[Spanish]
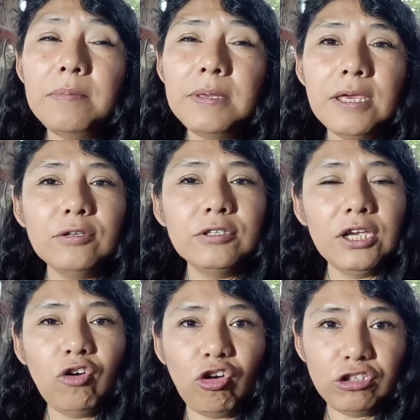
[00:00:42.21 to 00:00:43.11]
videos
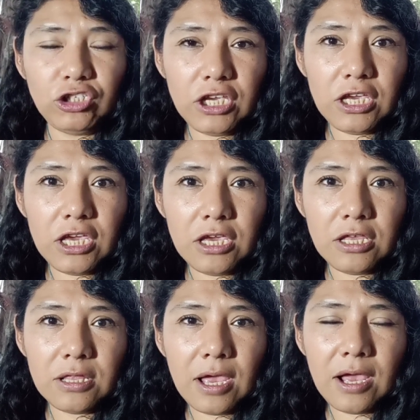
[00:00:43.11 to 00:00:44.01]
de
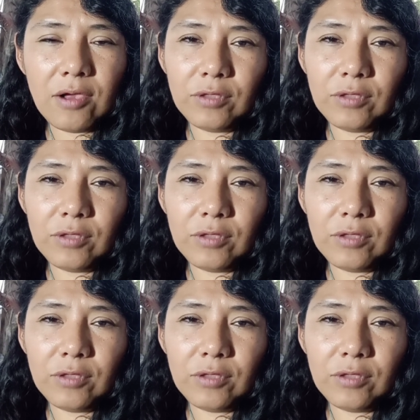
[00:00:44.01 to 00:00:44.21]
cocina